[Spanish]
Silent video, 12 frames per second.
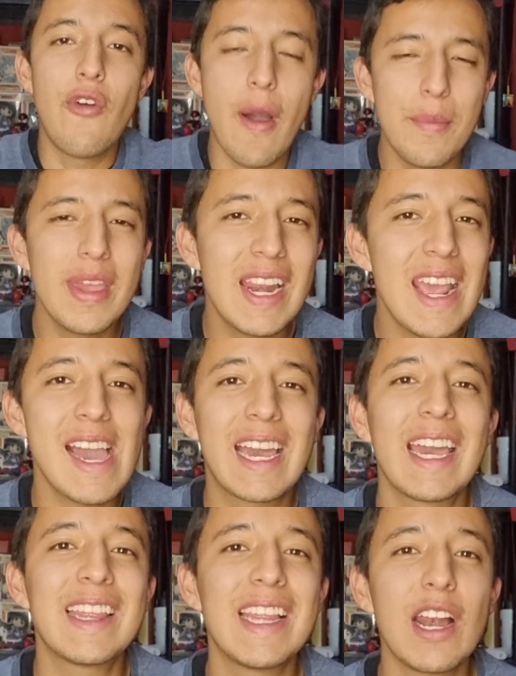
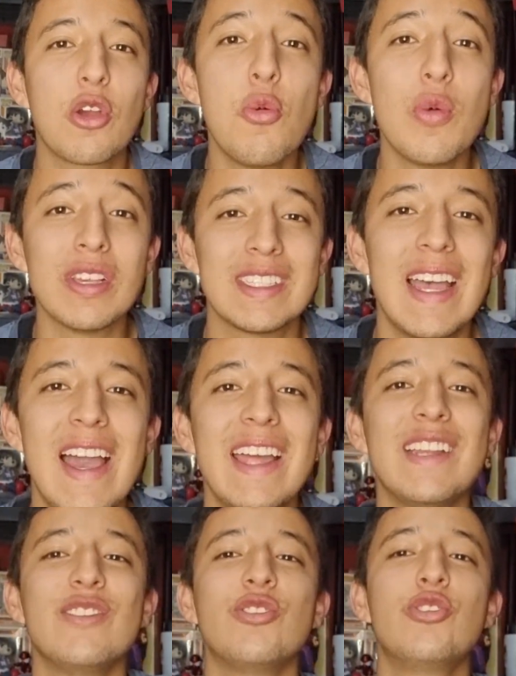Familia, ¿qué tal? ¿Cómo
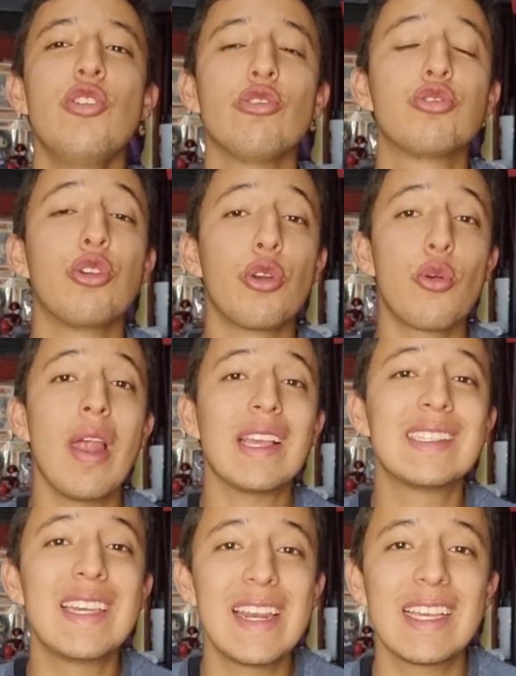están? Yo soy
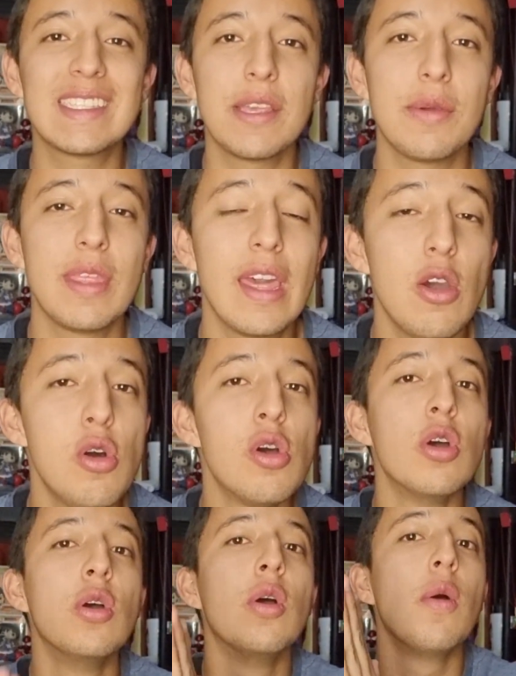Rulas y en este video
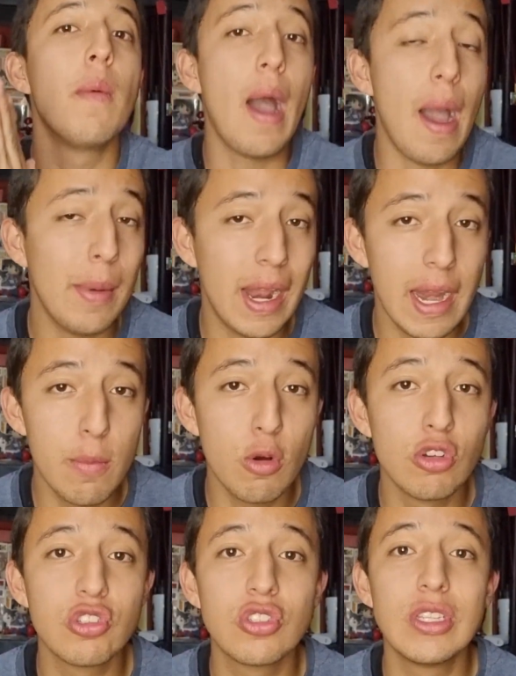
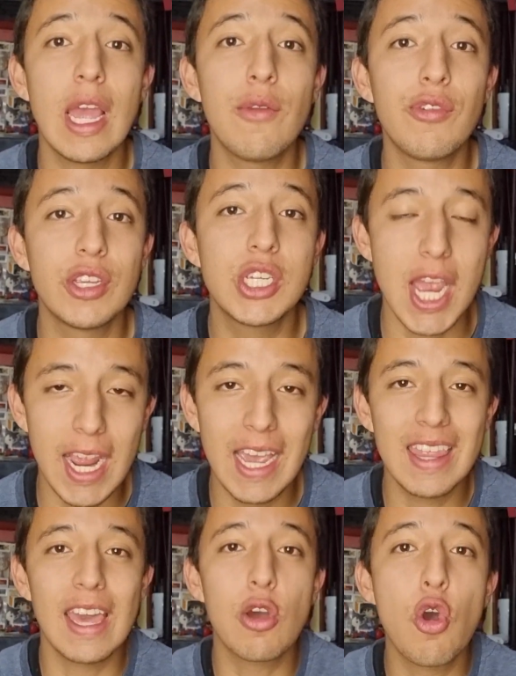hablaremos del
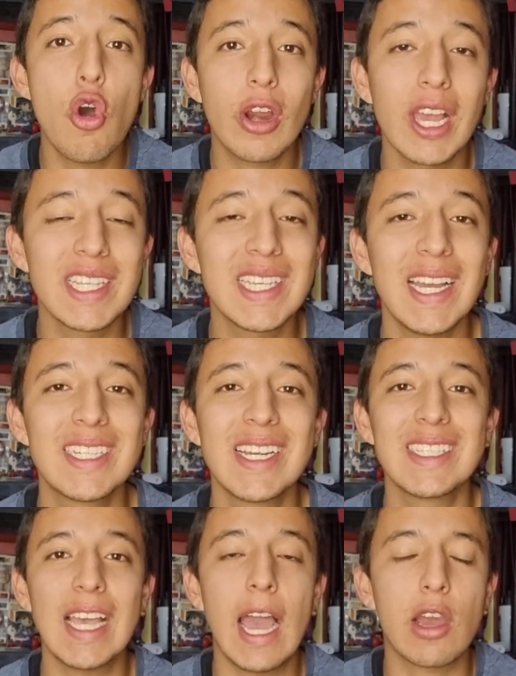fichaje de Jorge
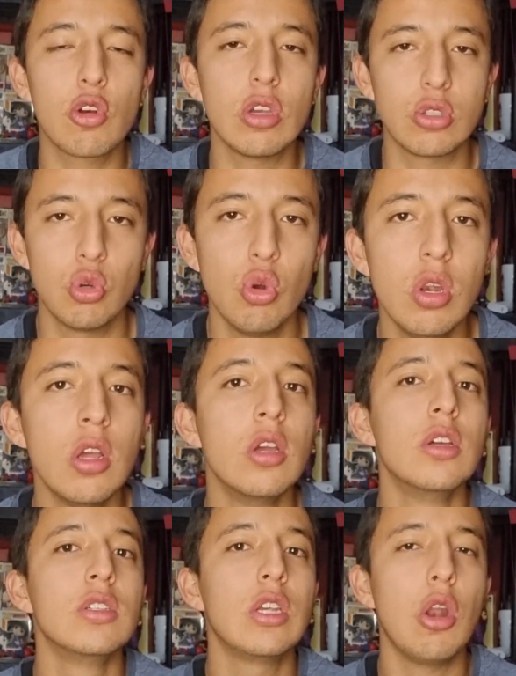Sánchez a Cruz Azul.
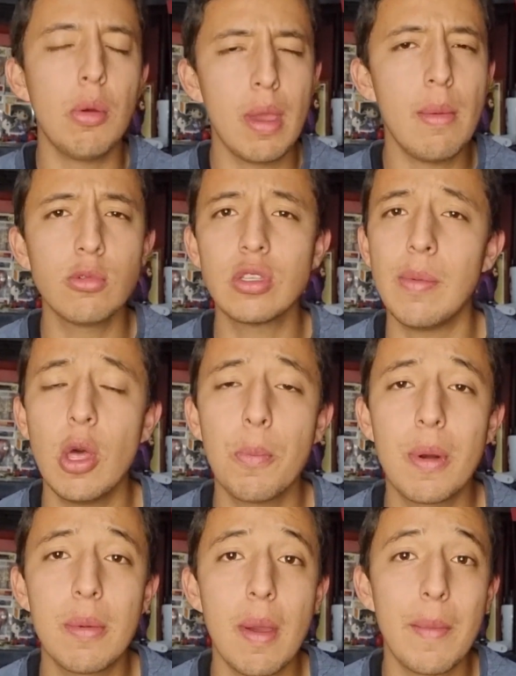Ya lo habíamos
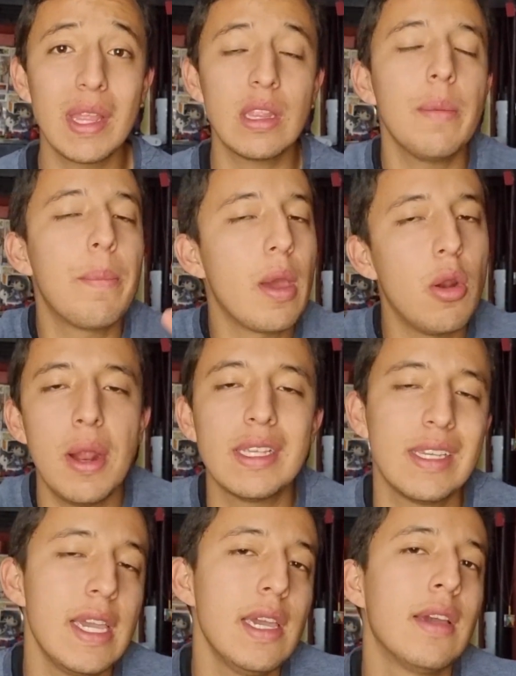hablado previamente, pero ahora
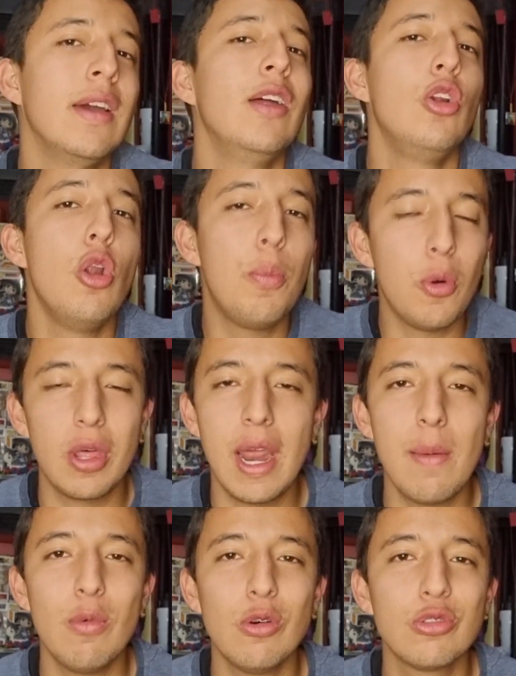sí lo
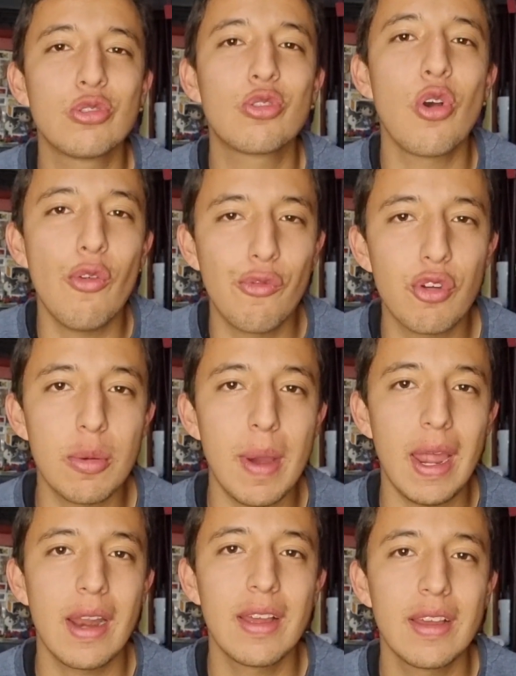podríamos
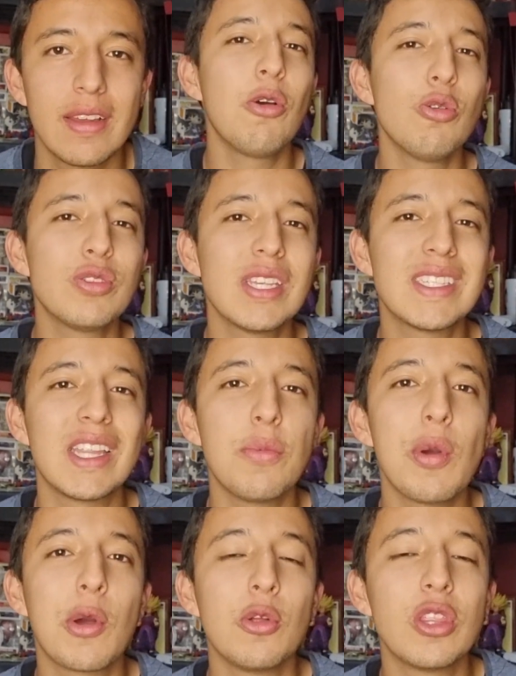confirmar. Si te gusta este
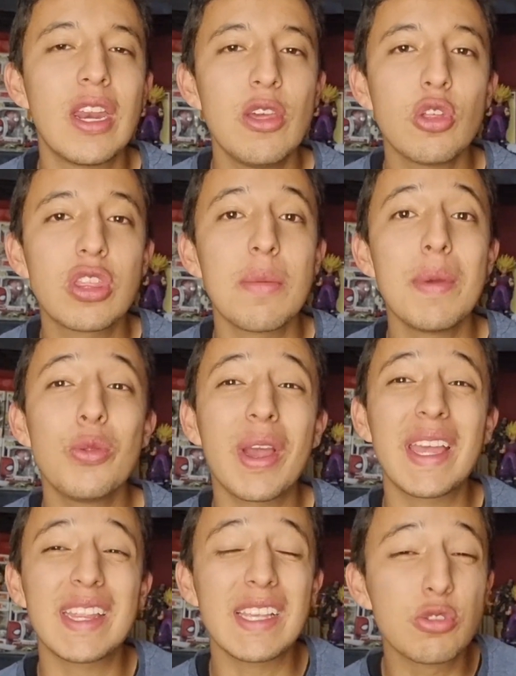tipo de contenido, te invito
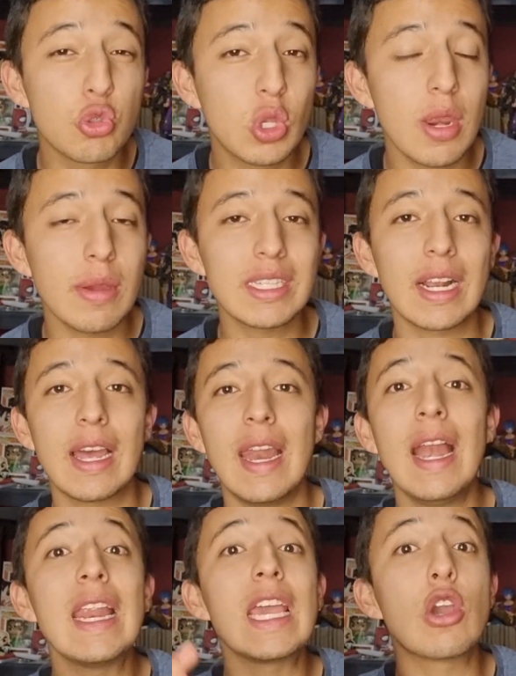a que te suscribas al
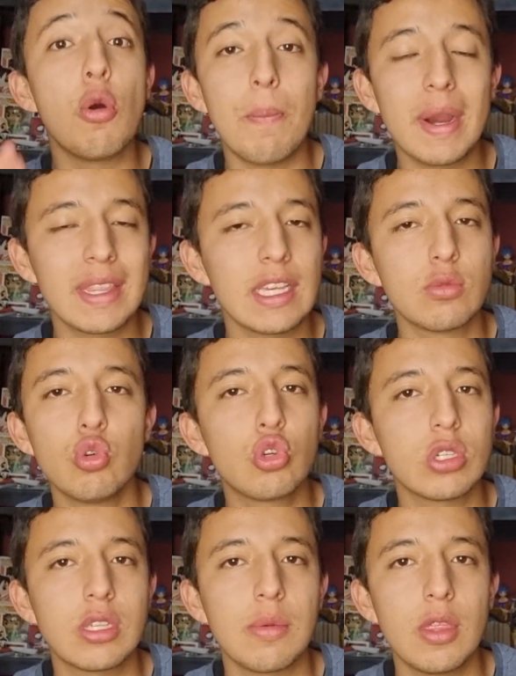canal y compartas
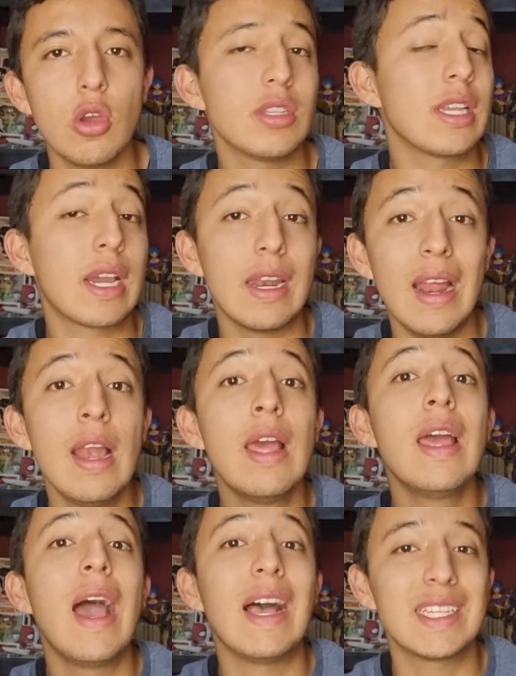mucho este video, este canal
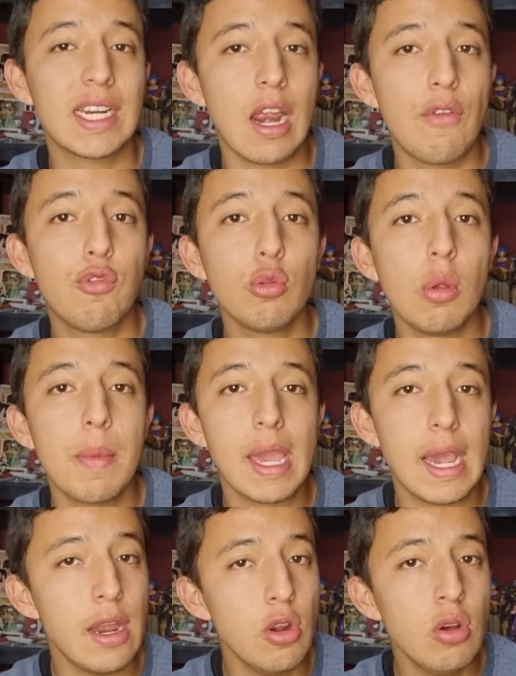acerca del fútbol
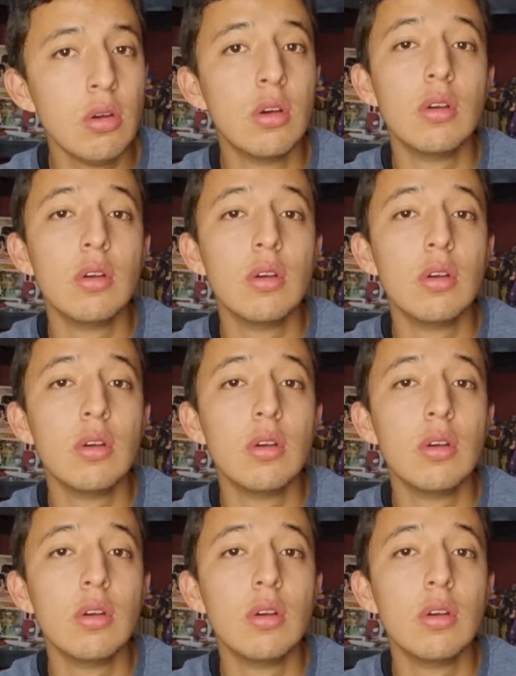mexicano.